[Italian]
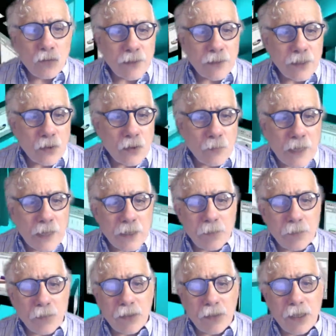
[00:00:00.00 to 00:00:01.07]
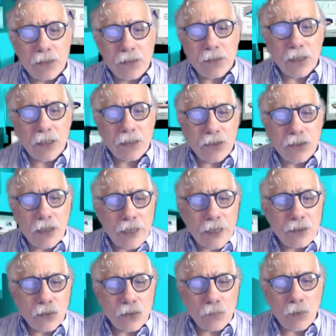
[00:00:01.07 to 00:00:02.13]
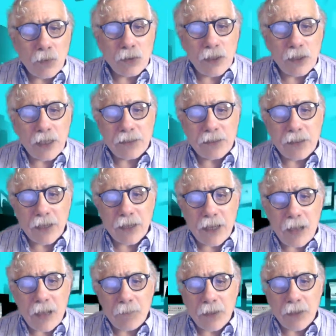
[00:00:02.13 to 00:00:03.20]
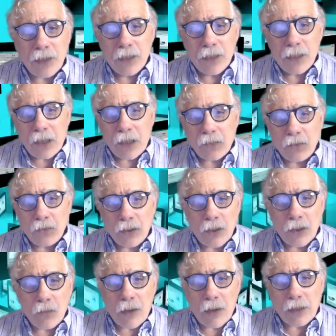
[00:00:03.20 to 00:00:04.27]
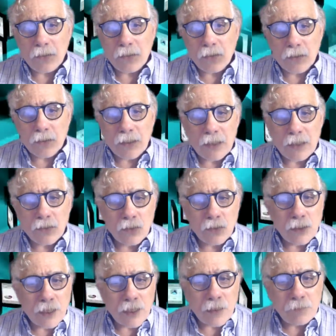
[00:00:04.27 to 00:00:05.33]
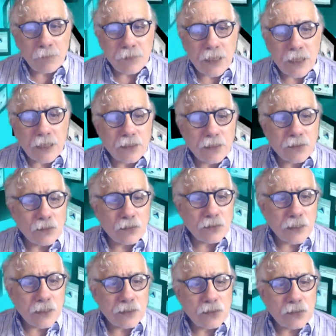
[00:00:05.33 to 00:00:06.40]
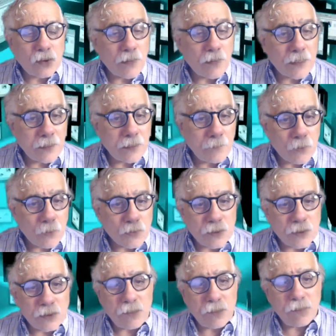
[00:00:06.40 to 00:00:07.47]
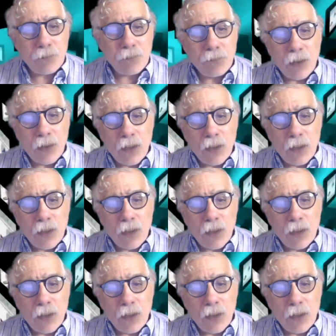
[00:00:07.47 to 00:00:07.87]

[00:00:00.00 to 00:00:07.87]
giovani romani provenienti dal Cilento e poi diretti a Capri, alcuni dei quali tornando nella capitale sono stati trovati positivi.